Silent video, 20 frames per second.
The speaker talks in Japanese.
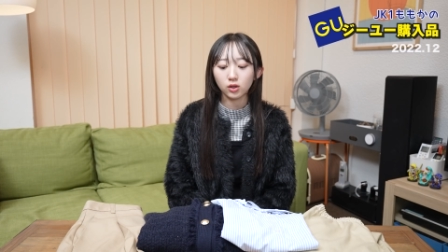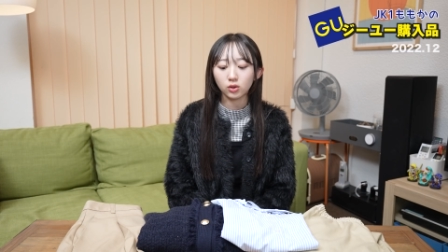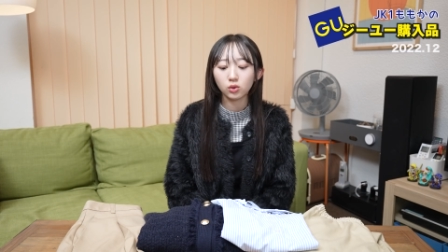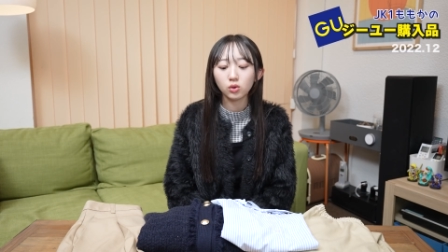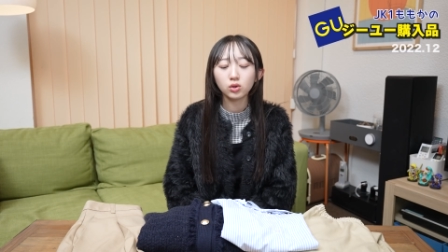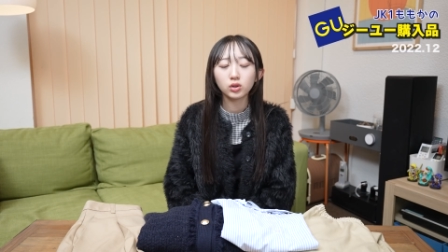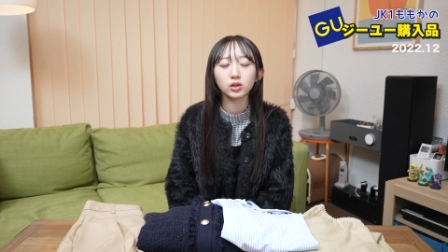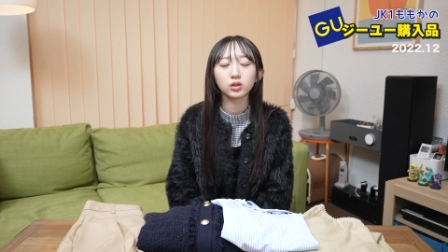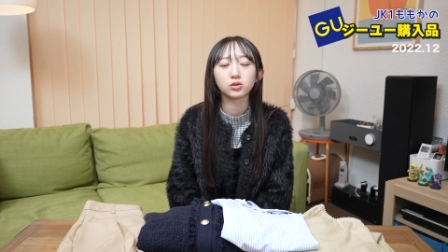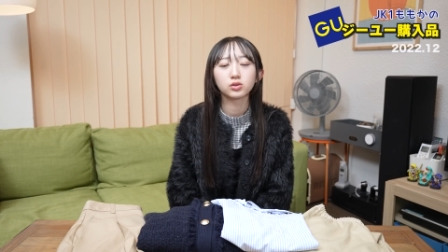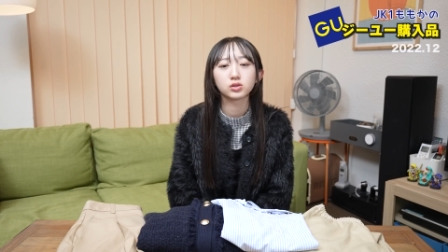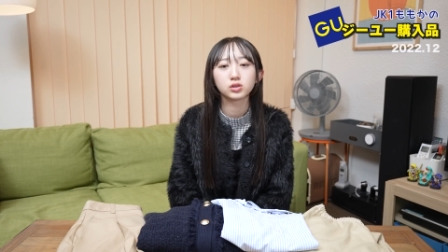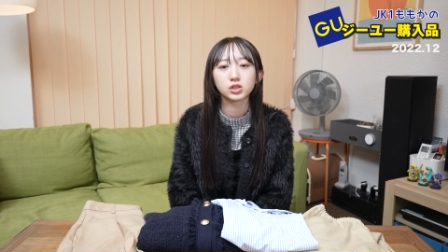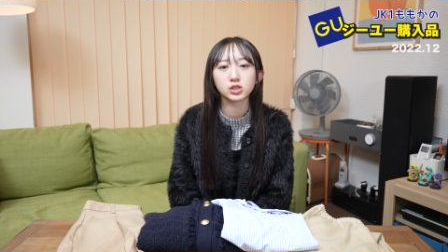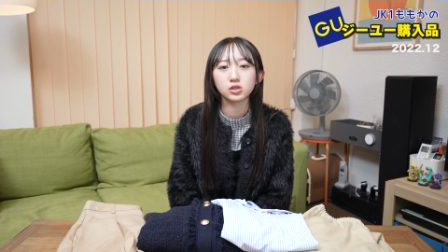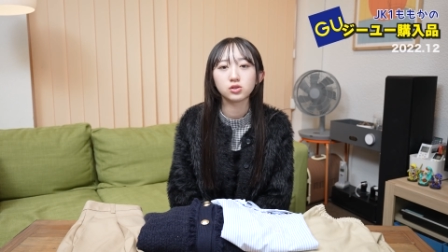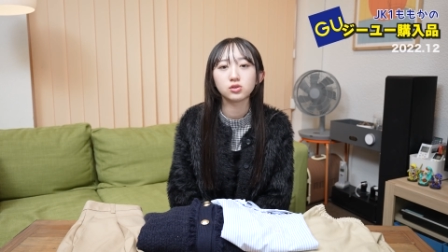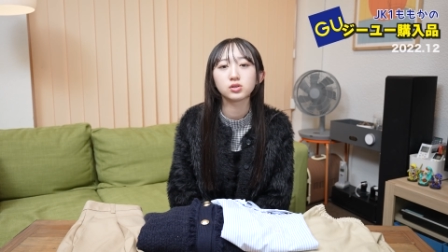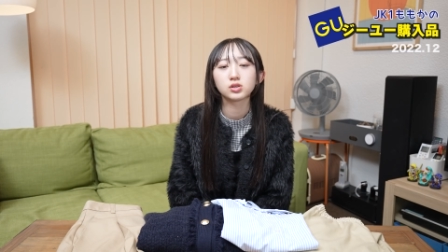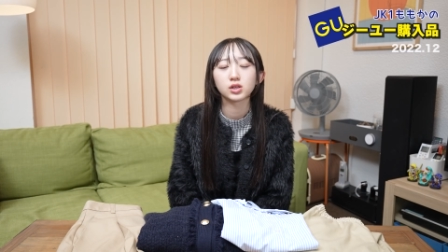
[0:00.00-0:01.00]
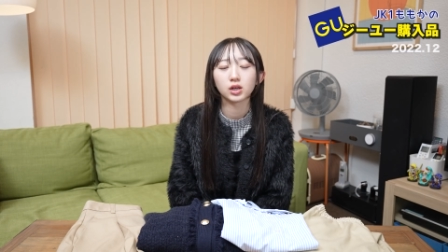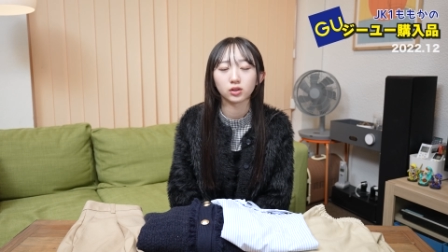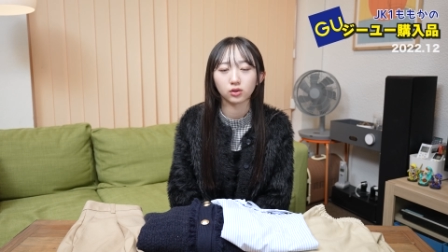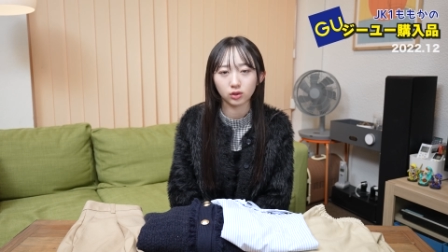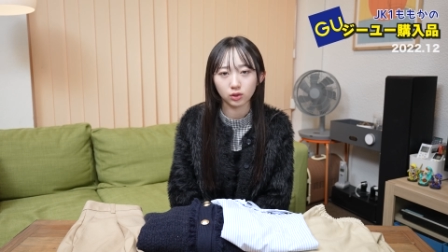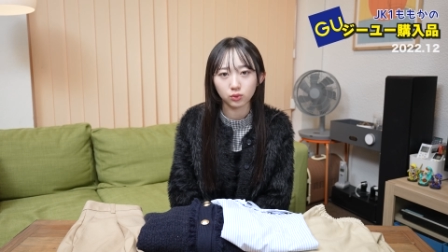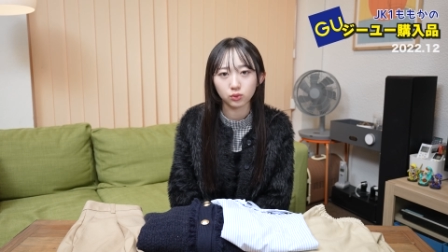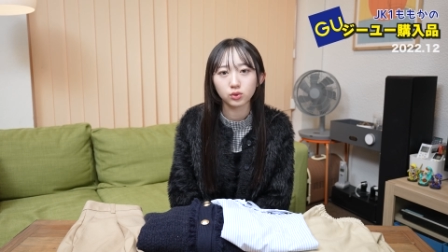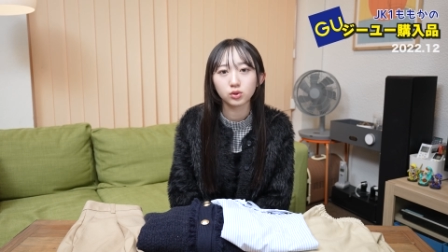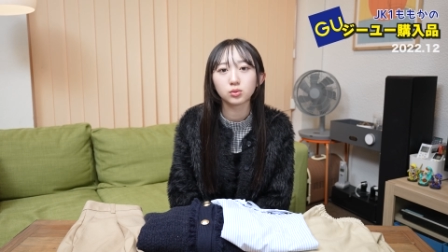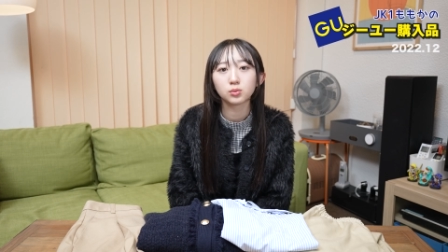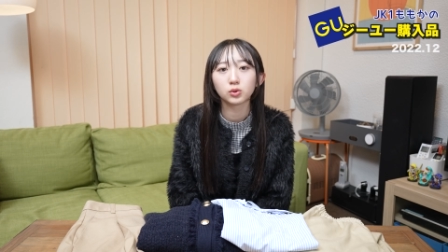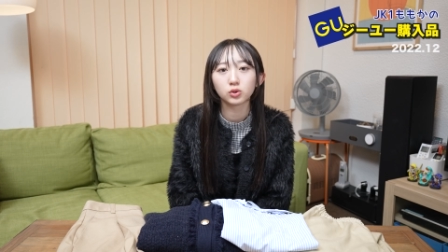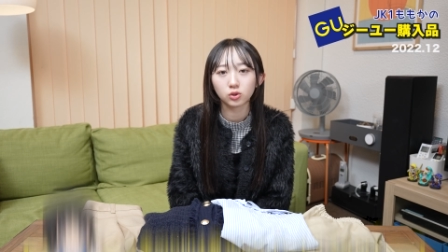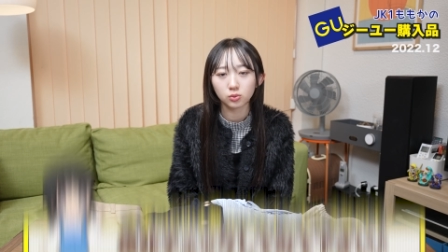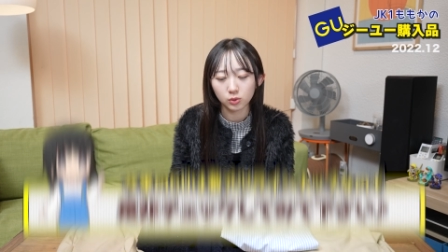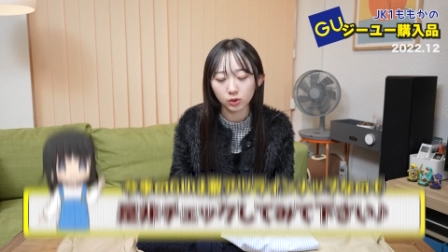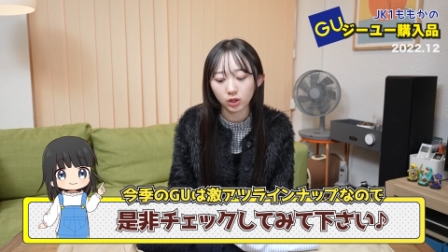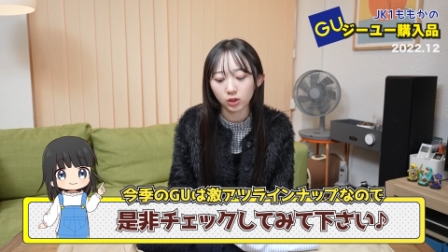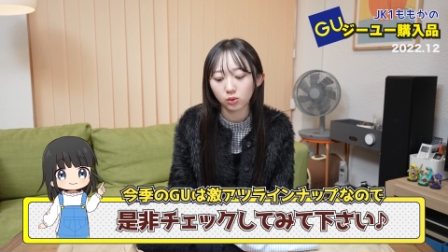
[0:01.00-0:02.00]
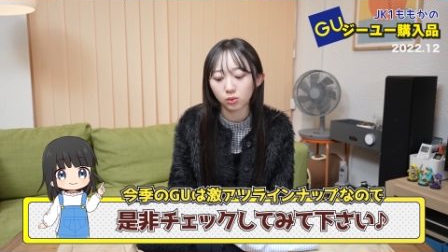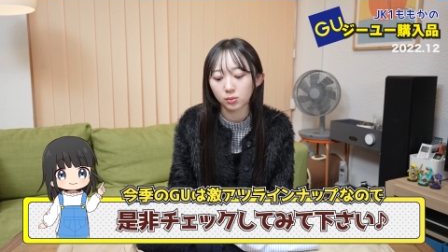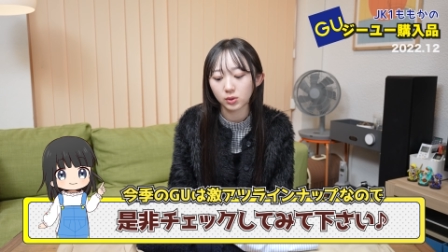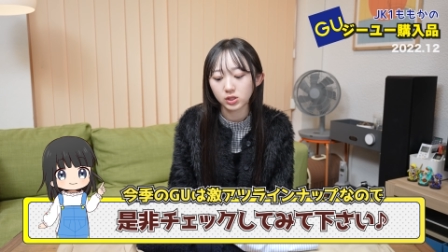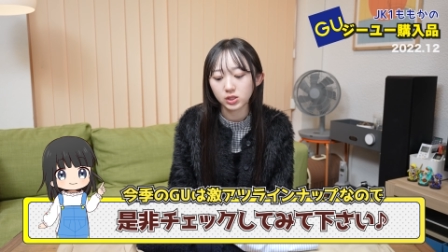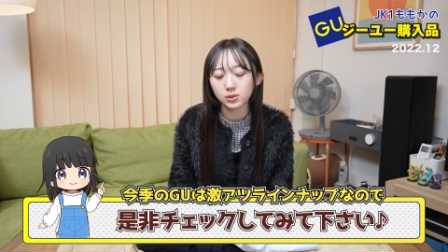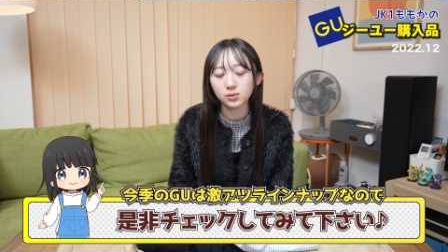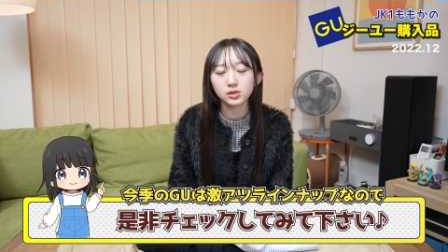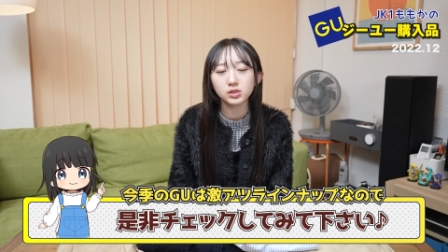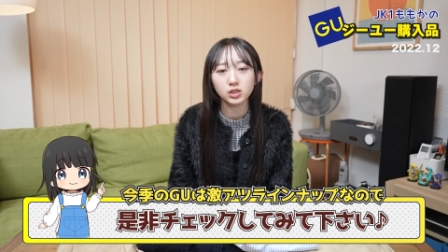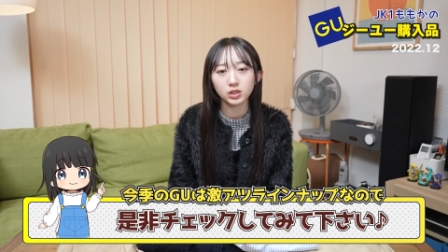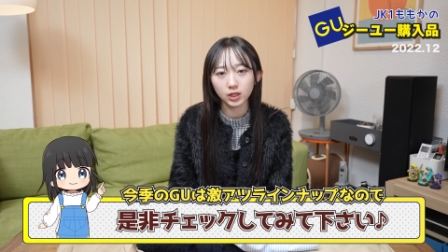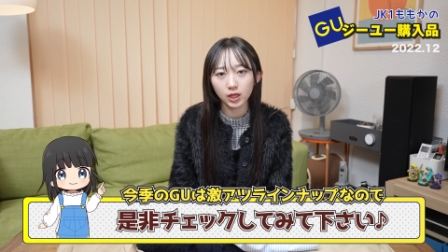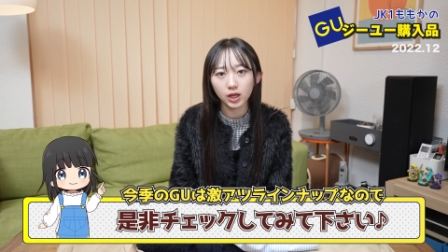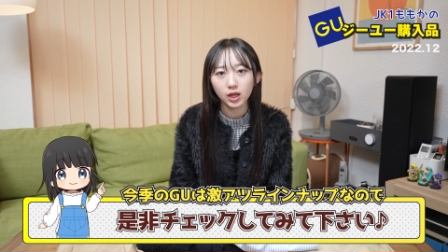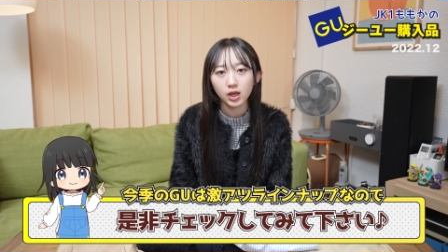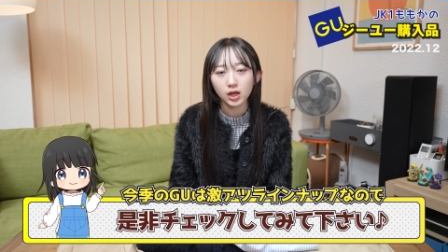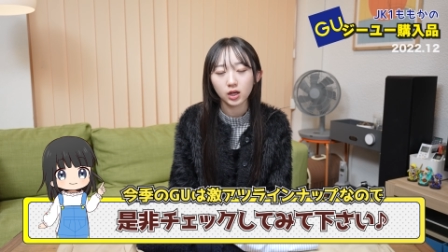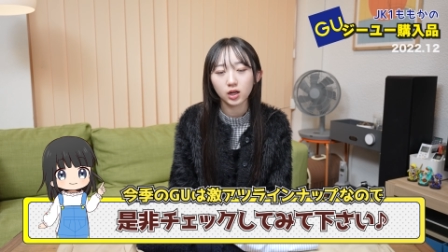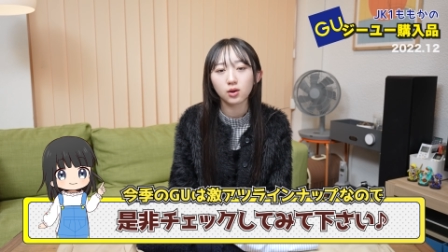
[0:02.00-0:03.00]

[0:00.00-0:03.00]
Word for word: 今季の自由さんのね冬物も結構めちゃめちゃね